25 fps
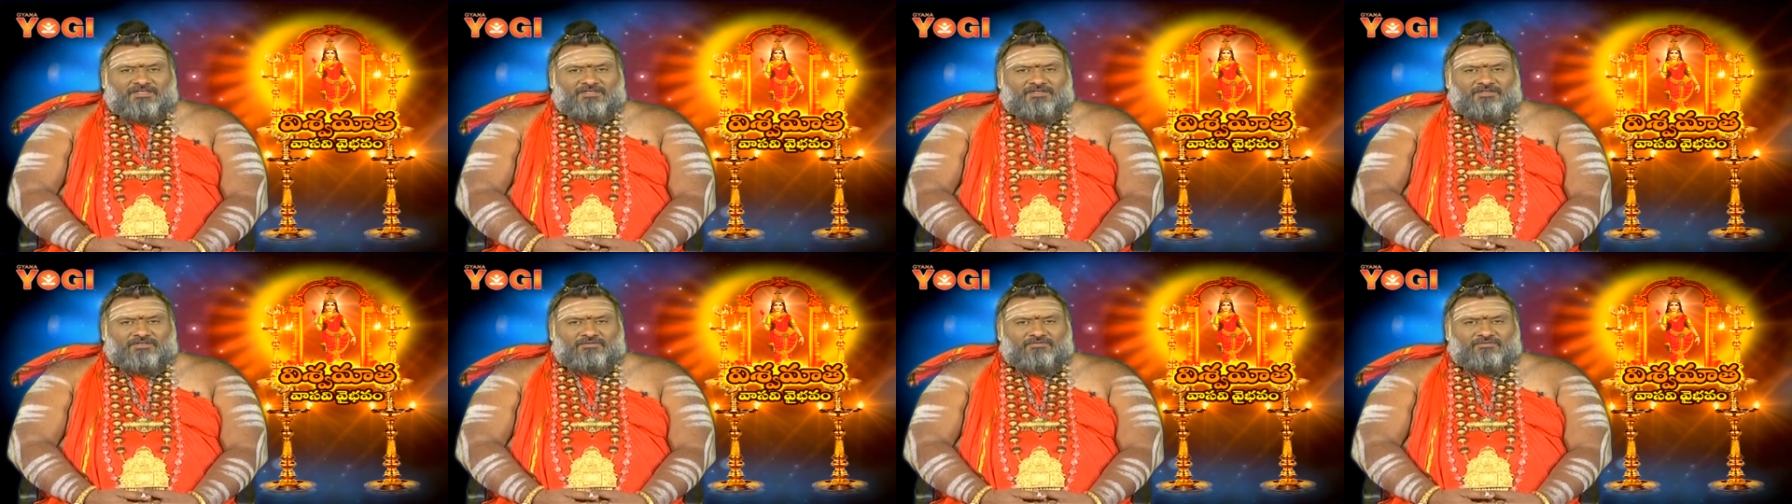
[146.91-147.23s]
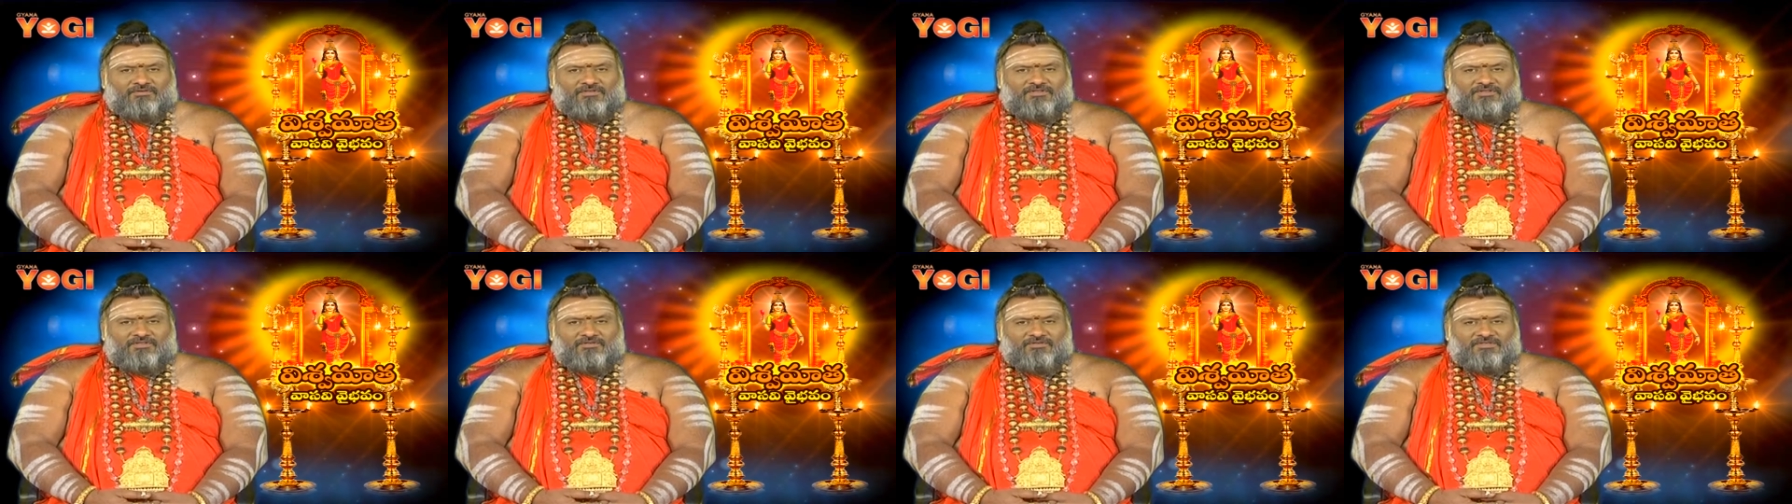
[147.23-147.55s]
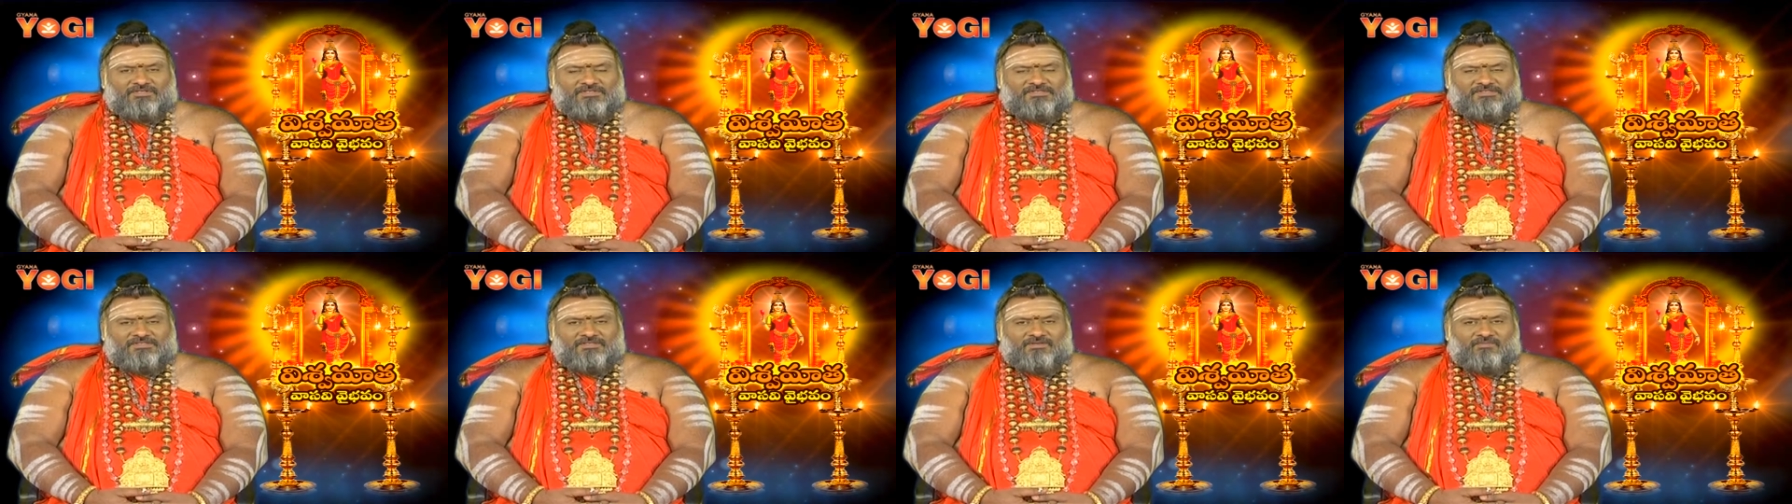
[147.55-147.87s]
క్రతువులు ఎందుకు
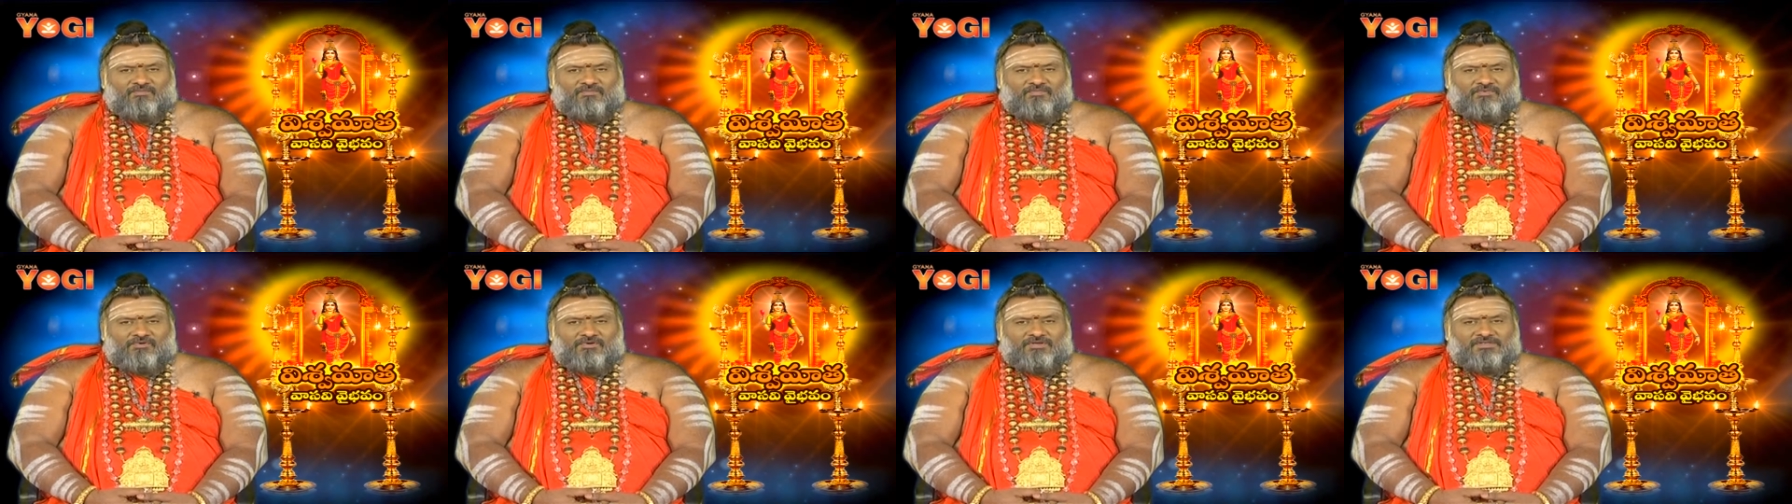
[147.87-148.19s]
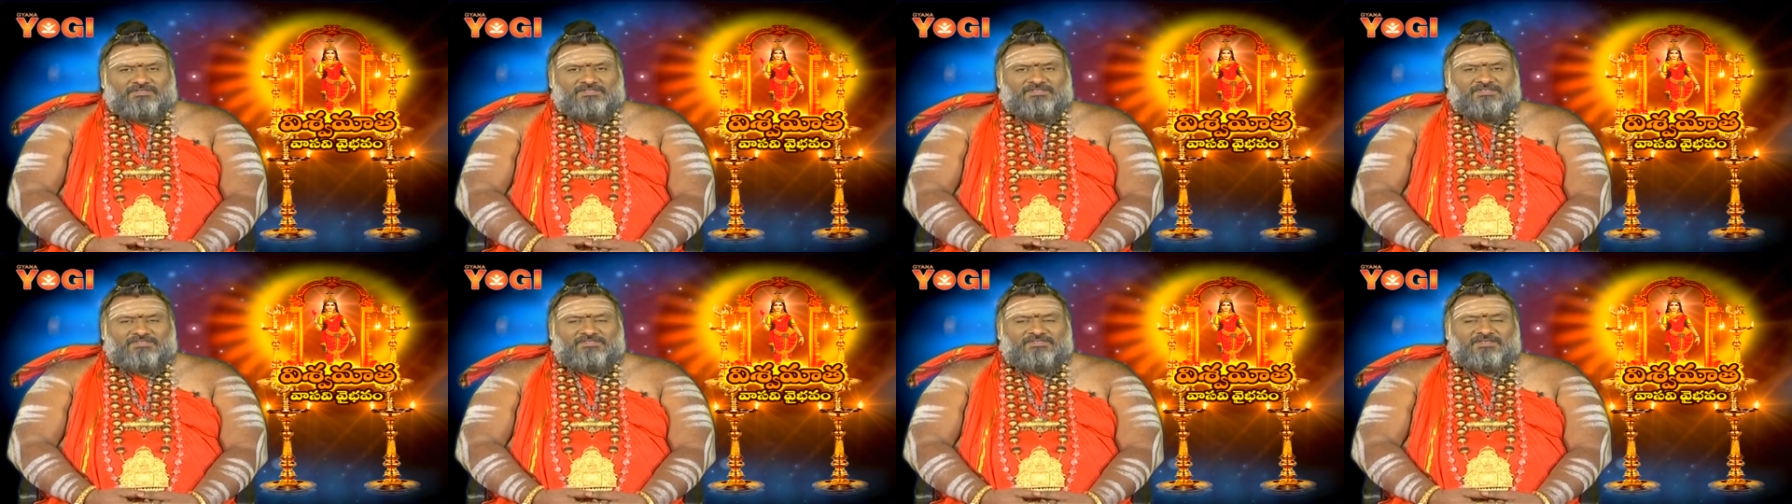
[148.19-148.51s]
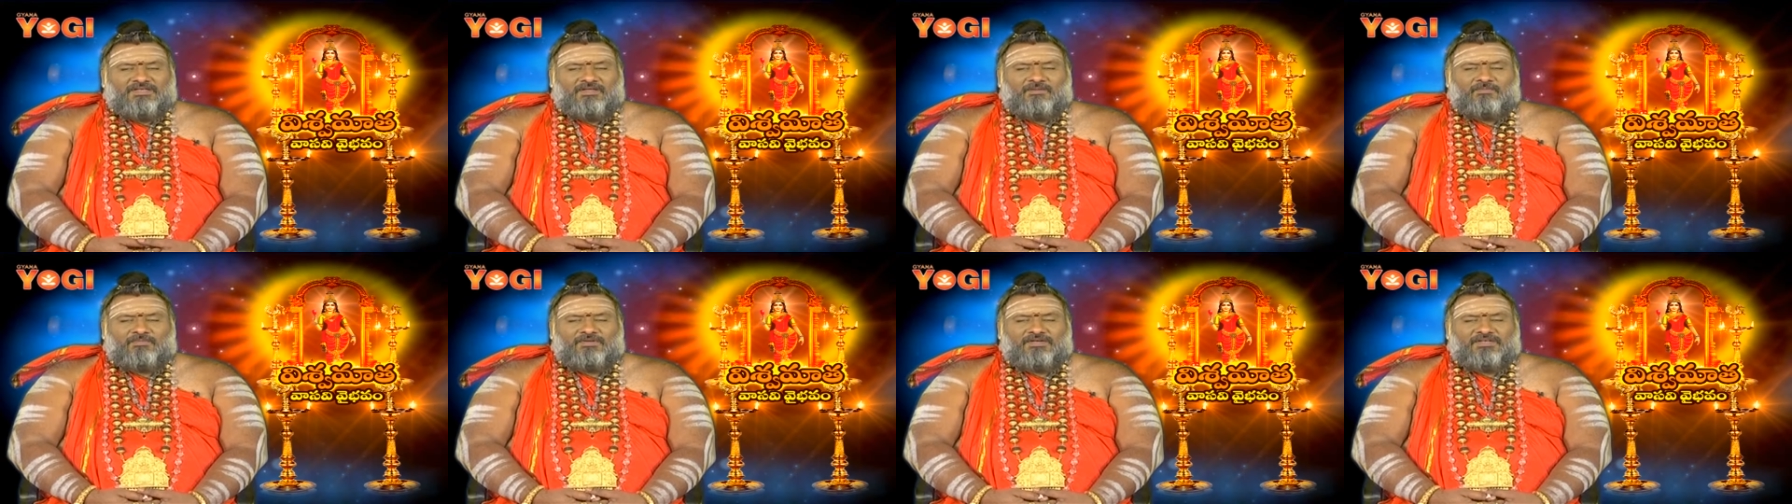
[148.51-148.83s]
చేస్తాం మోక్ష
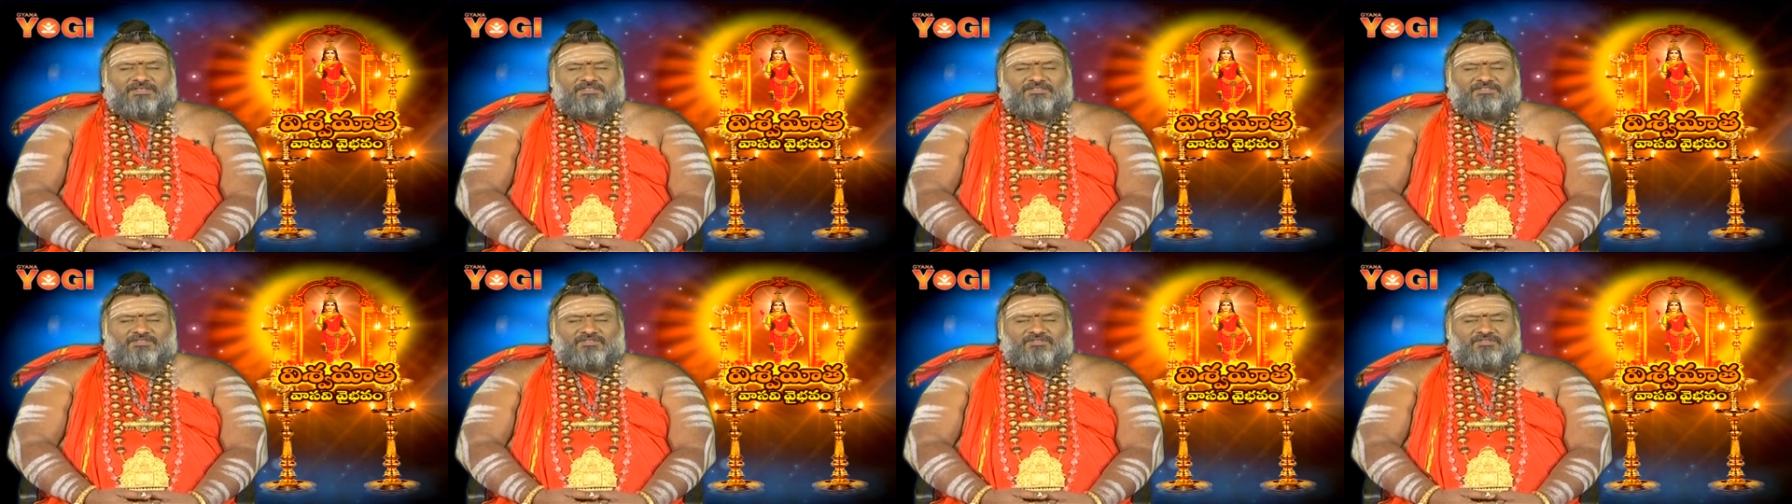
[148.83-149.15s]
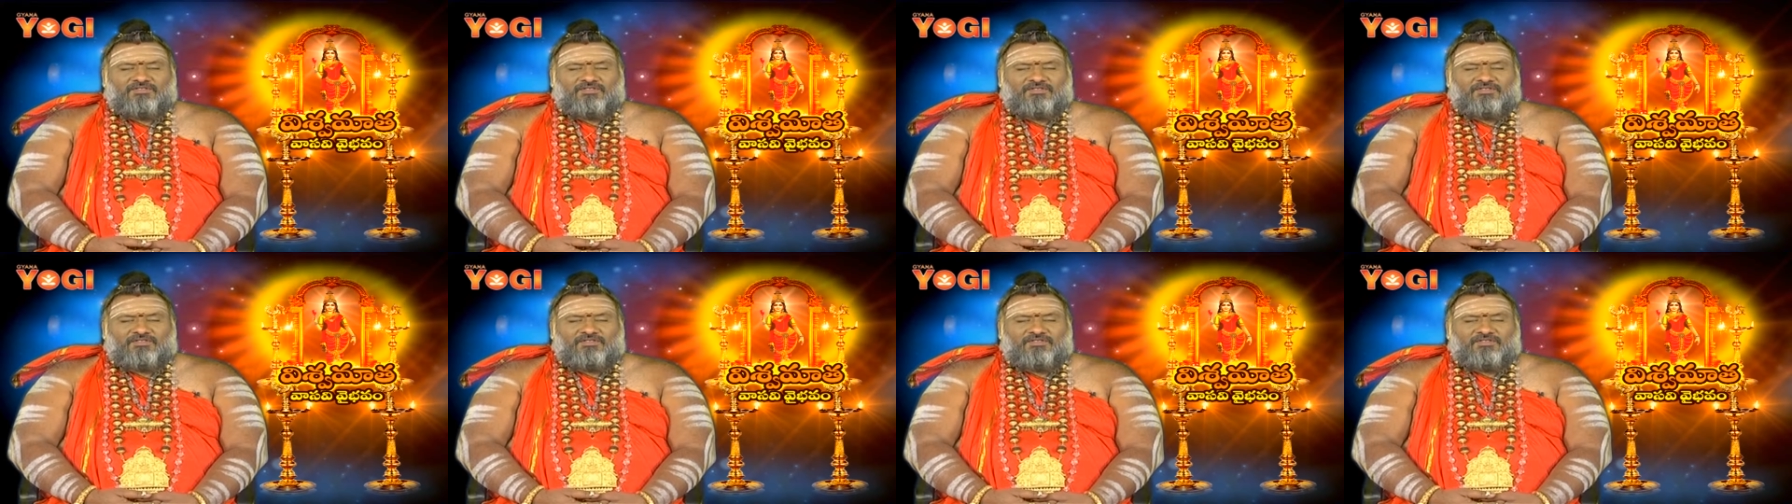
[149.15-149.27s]
సామ్రాజ్య